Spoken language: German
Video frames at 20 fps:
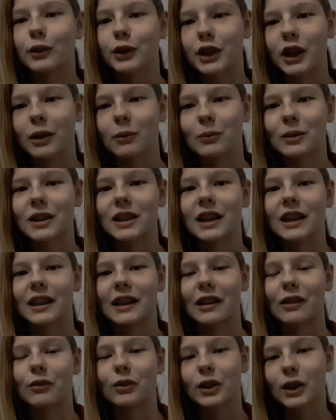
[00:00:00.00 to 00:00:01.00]
Für Jaden muss ich halt
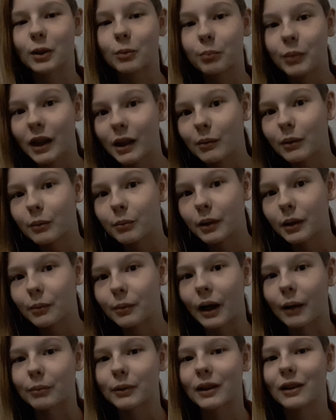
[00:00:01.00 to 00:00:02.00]
in der wirklich
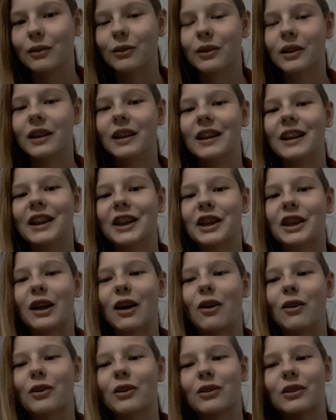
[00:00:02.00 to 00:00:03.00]
Bibi-Bibi-Abteilung
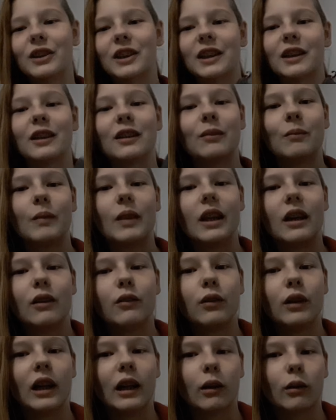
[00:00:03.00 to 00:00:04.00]
schauen und äh,
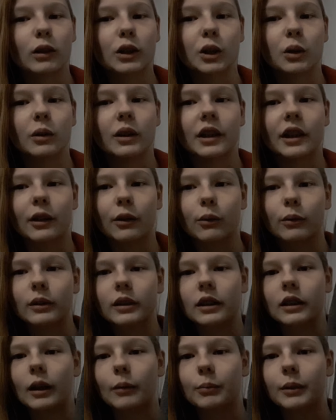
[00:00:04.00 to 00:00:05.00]
für Lennox schon in der
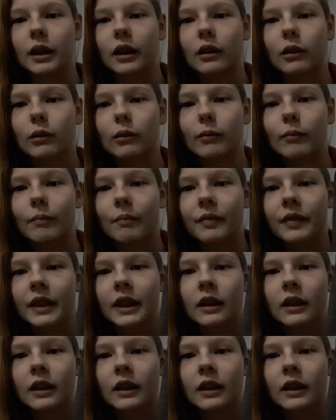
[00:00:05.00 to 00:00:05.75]
größeren Abteilung.